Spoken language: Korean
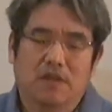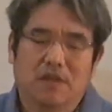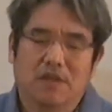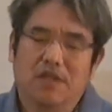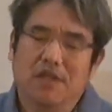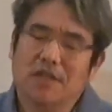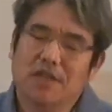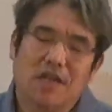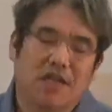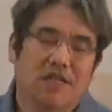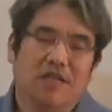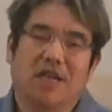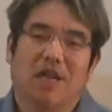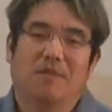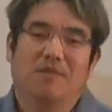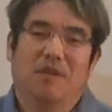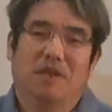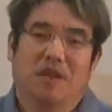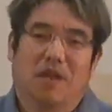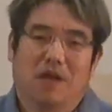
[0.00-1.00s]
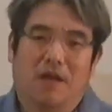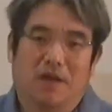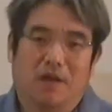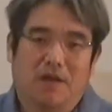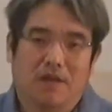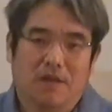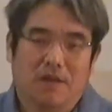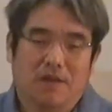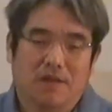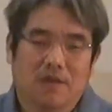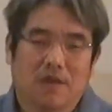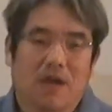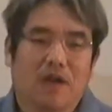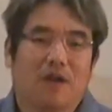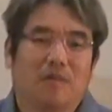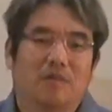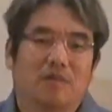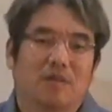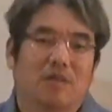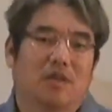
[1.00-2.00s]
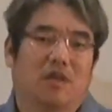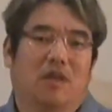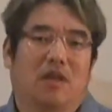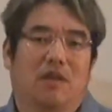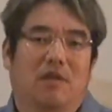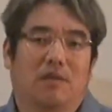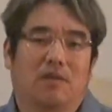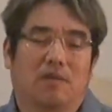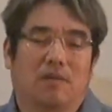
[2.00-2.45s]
끝까지 갑니다. 사람은 그래요.